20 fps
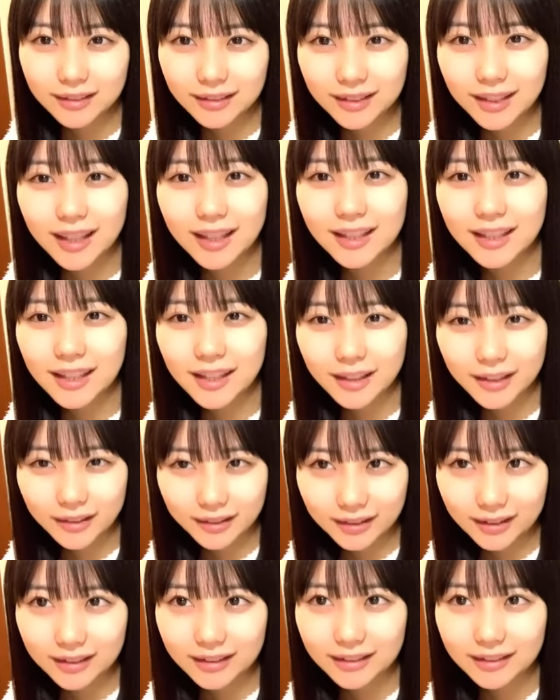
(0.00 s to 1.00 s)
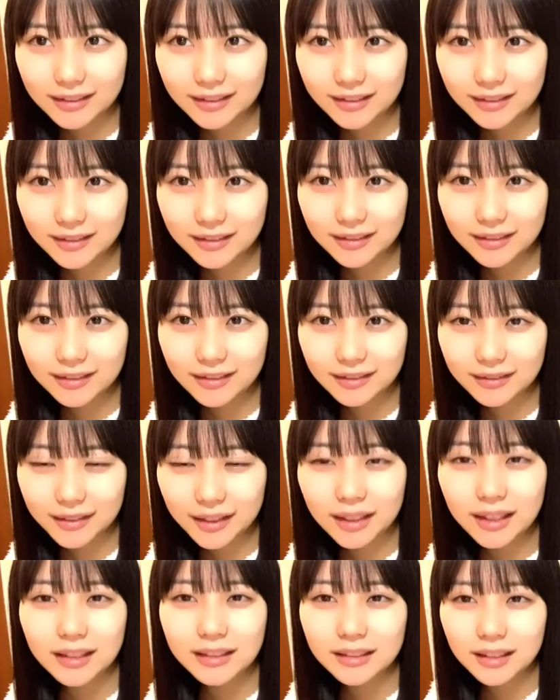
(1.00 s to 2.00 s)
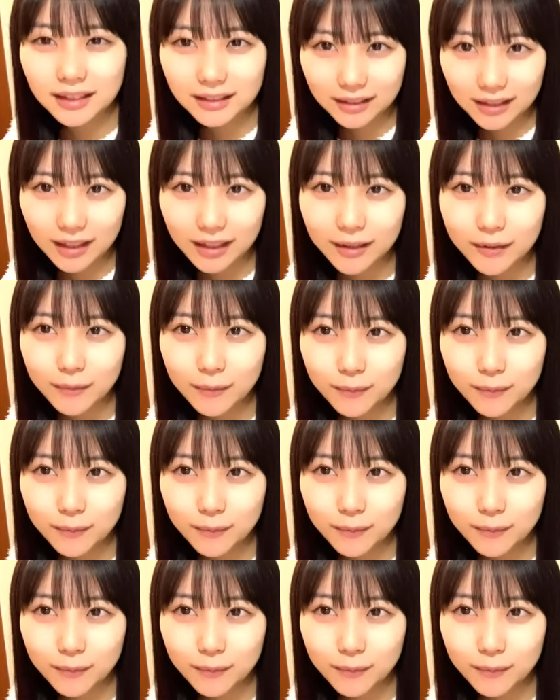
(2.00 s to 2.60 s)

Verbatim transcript: しない程度にってください